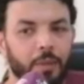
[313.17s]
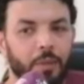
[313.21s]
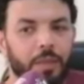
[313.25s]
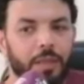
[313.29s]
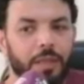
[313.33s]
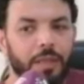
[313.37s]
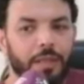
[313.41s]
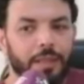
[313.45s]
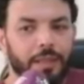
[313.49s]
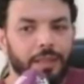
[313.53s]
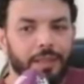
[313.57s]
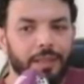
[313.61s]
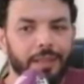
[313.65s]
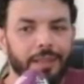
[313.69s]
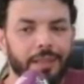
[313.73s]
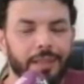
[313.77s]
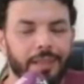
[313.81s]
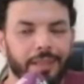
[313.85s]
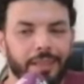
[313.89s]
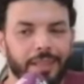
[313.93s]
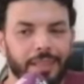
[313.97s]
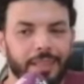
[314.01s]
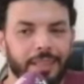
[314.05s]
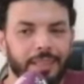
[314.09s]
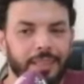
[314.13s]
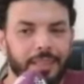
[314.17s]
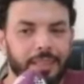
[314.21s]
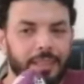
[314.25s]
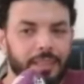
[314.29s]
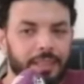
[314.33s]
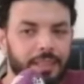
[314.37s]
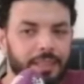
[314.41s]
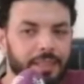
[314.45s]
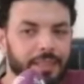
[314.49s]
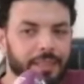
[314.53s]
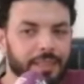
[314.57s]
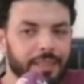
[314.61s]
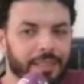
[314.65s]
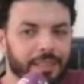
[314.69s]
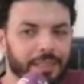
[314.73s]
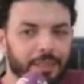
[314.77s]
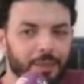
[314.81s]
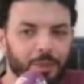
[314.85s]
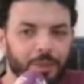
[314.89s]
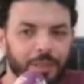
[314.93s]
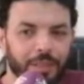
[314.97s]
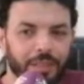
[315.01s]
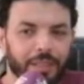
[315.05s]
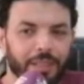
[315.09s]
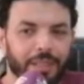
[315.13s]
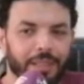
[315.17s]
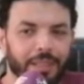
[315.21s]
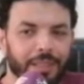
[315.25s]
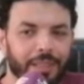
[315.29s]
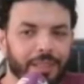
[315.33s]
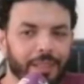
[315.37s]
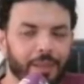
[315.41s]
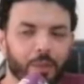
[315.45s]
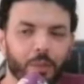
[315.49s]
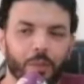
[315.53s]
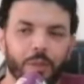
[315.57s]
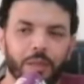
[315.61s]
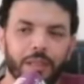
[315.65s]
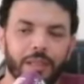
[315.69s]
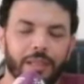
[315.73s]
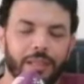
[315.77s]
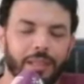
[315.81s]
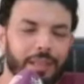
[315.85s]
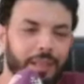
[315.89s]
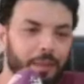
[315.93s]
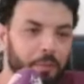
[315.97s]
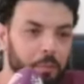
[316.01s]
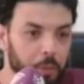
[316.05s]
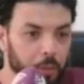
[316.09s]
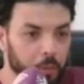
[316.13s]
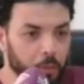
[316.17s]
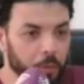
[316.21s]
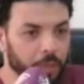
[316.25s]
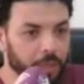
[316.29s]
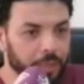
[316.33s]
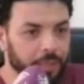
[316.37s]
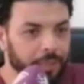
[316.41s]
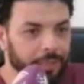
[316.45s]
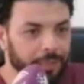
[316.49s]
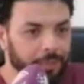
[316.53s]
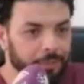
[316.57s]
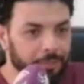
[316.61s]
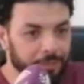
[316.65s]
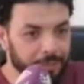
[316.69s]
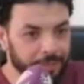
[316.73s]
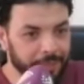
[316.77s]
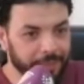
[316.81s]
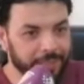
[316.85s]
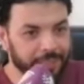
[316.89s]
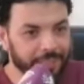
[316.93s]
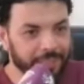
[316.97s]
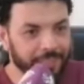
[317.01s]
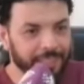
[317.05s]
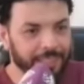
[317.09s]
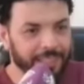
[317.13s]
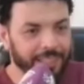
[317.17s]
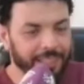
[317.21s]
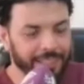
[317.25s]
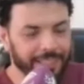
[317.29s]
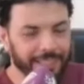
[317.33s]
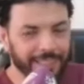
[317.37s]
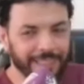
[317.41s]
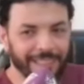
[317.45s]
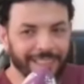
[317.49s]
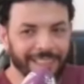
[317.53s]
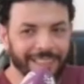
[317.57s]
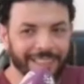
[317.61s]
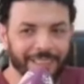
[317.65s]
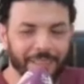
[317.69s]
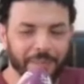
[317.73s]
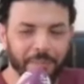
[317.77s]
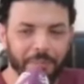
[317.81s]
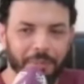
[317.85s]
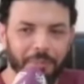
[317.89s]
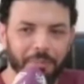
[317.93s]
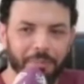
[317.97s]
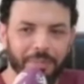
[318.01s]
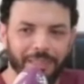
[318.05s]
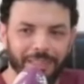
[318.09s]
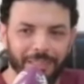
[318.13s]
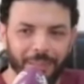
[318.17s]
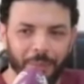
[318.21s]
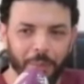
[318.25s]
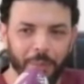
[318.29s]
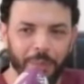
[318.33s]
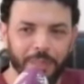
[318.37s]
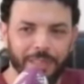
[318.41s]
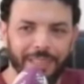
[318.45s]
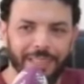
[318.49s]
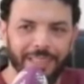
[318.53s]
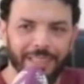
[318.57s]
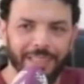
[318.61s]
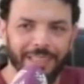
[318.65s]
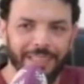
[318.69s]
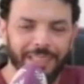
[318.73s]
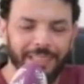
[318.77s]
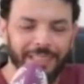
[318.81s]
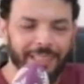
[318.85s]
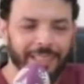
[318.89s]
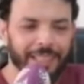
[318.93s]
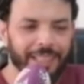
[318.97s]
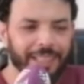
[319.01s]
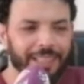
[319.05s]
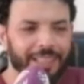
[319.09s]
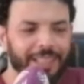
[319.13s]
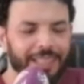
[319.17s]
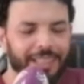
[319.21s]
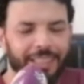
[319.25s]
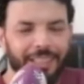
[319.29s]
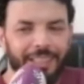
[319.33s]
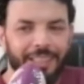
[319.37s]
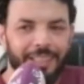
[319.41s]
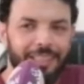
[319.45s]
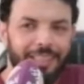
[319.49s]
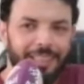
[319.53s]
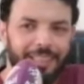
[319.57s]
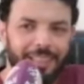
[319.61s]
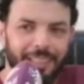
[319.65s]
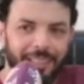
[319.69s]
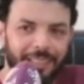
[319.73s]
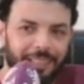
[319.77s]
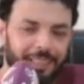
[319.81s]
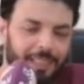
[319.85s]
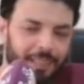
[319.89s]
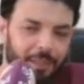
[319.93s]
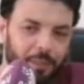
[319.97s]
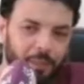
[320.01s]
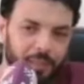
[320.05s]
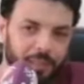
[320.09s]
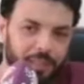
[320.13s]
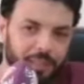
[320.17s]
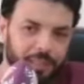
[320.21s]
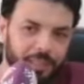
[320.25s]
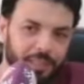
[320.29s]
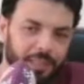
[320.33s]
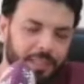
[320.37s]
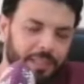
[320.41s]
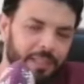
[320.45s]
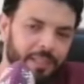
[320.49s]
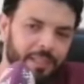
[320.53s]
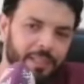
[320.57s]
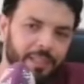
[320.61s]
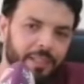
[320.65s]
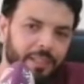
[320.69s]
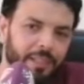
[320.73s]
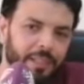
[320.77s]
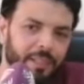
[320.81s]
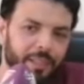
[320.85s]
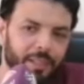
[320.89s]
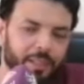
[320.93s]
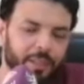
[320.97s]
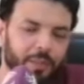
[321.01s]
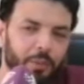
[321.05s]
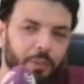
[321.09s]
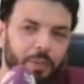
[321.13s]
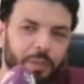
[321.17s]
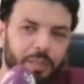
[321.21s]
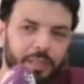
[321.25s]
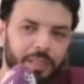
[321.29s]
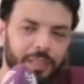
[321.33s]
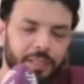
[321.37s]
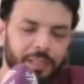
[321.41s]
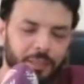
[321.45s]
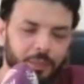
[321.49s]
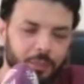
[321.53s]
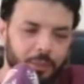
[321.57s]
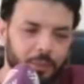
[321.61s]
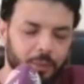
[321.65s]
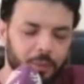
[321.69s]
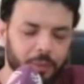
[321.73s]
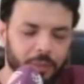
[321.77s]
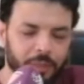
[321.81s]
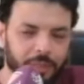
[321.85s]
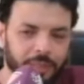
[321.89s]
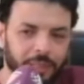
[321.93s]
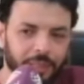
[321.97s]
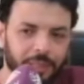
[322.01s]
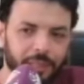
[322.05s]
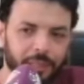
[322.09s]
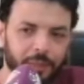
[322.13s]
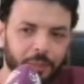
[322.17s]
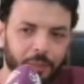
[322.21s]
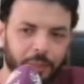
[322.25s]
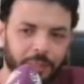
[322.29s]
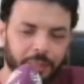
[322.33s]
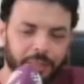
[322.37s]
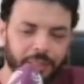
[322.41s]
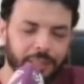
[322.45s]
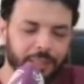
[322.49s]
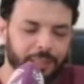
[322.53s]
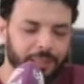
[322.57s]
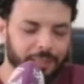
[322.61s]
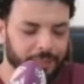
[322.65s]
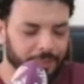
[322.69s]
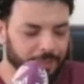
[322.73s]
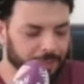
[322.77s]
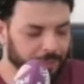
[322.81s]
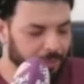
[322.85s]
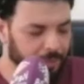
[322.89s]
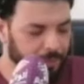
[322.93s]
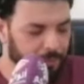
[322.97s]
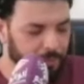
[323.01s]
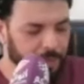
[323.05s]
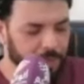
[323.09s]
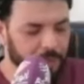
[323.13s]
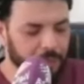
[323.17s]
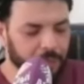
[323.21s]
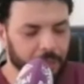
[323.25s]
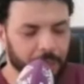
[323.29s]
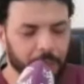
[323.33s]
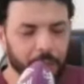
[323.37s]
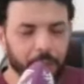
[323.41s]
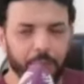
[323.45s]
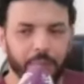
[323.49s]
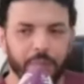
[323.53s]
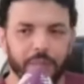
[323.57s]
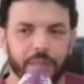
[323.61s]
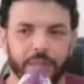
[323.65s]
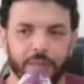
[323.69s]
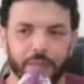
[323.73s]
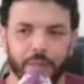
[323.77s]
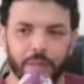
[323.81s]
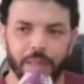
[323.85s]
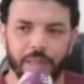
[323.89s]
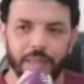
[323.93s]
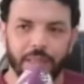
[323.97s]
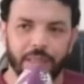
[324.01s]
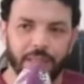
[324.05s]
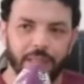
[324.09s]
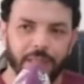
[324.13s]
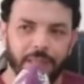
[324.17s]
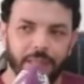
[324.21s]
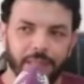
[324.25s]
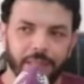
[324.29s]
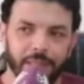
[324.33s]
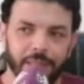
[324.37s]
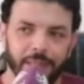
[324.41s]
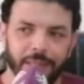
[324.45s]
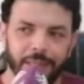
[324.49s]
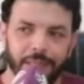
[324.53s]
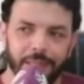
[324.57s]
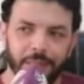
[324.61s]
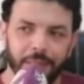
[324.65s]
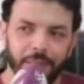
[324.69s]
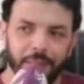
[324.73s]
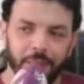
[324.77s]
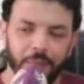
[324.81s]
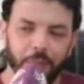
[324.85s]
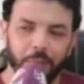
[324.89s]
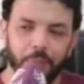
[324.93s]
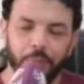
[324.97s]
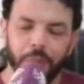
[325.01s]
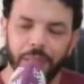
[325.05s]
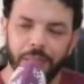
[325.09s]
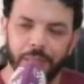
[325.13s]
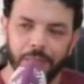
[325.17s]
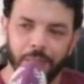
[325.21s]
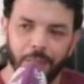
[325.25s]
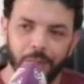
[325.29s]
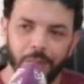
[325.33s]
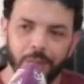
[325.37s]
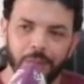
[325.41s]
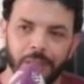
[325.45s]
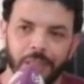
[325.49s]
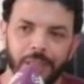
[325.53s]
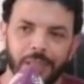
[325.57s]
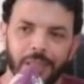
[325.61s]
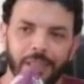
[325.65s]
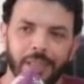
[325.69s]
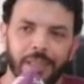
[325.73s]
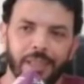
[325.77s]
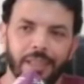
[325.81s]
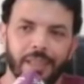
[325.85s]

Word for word: هو كيقول لك كيقول لك يخمنوا عيني فيه هذه هذه من بين الحوايج اللي اللي كيطراو عندنا هو انه كاينه واحد المهم واحد اون باسيونت